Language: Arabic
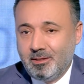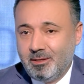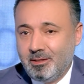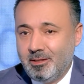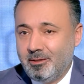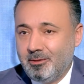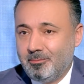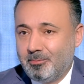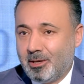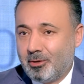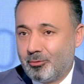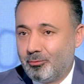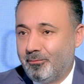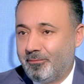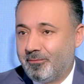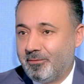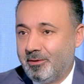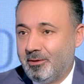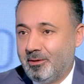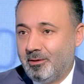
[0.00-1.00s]
هي
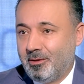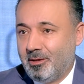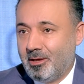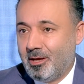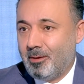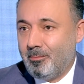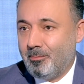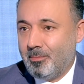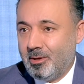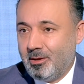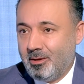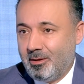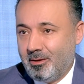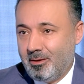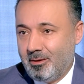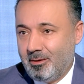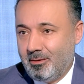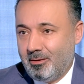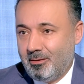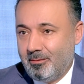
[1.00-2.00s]
معروفه اهم
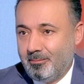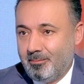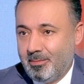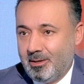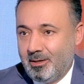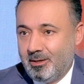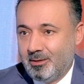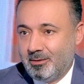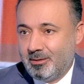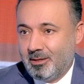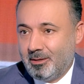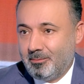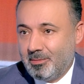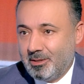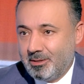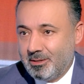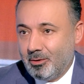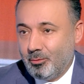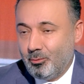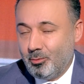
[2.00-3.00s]
بلد اهم
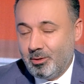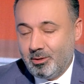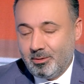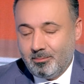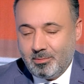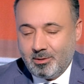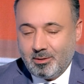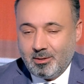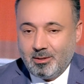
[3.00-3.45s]
دوله